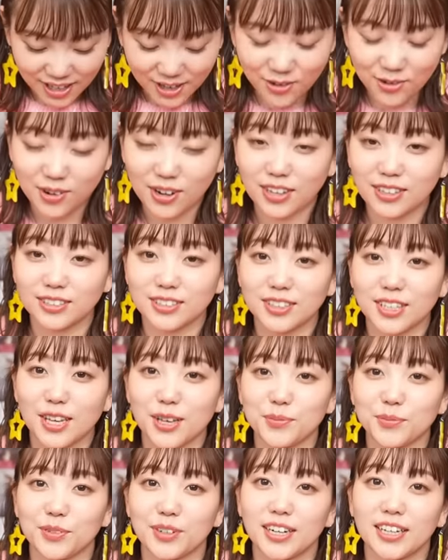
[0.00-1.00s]
絵を描く
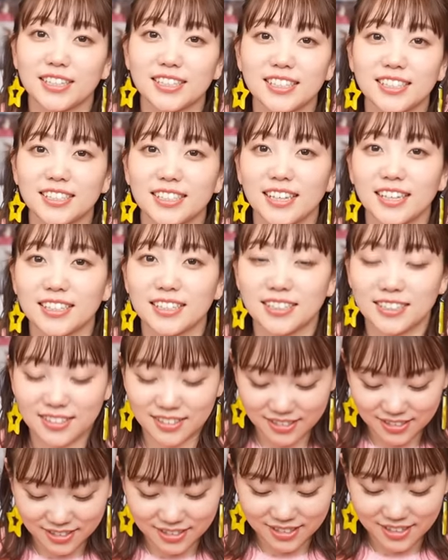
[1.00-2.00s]
ゲームらしいです、
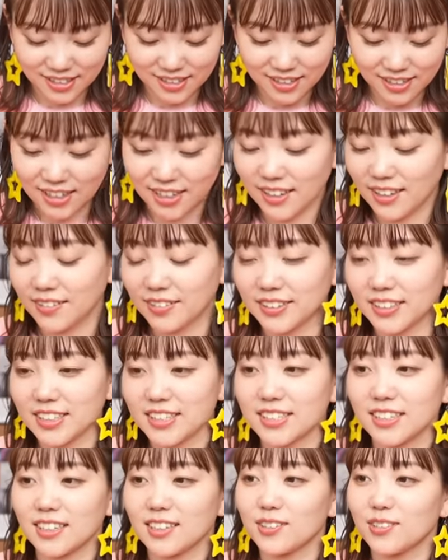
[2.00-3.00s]
えー、
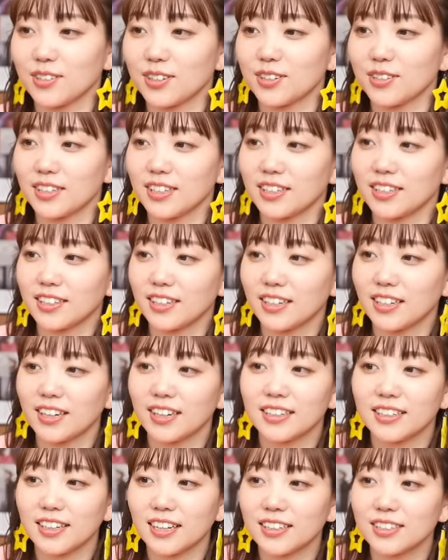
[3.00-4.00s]
私がこれをやってる
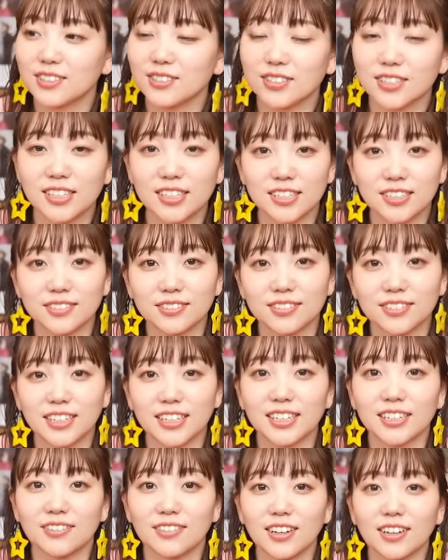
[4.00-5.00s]
間女性陣
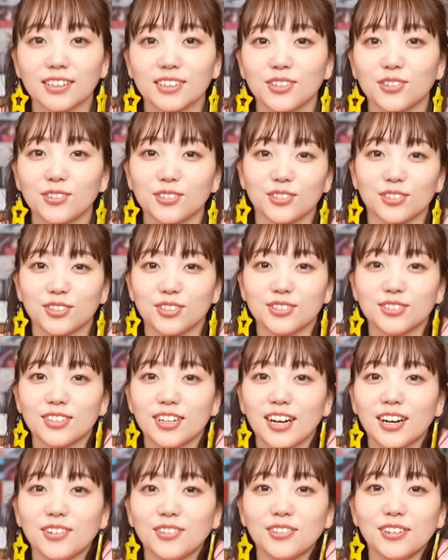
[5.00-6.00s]
2人は今日の夕
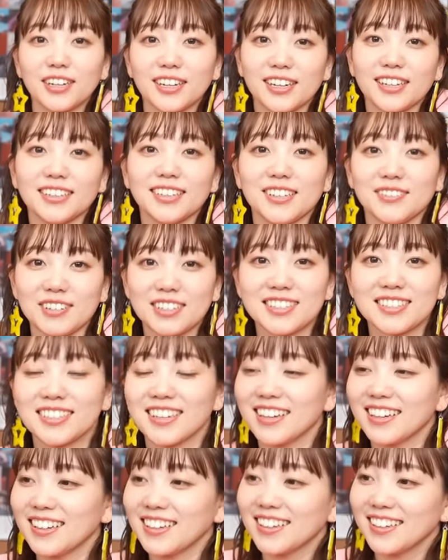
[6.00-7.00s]
飯を選んでいます
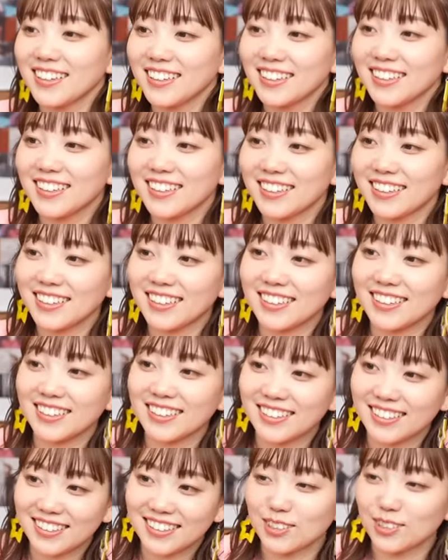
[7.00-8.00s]

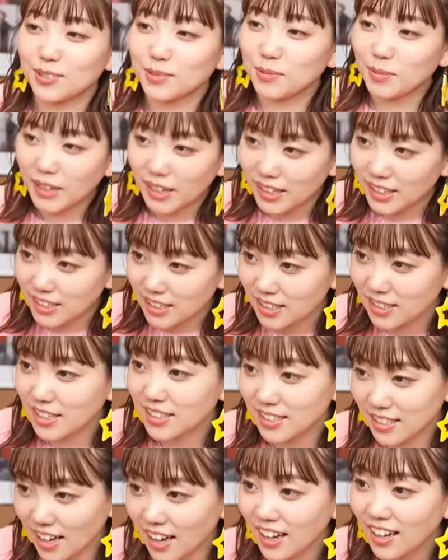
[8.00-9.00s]
ウーバーイーツ
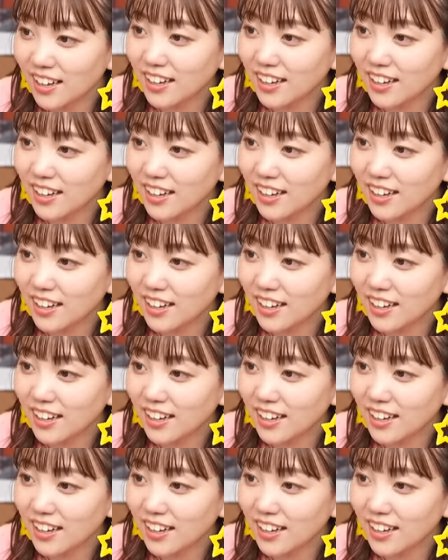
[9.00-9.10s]
ですか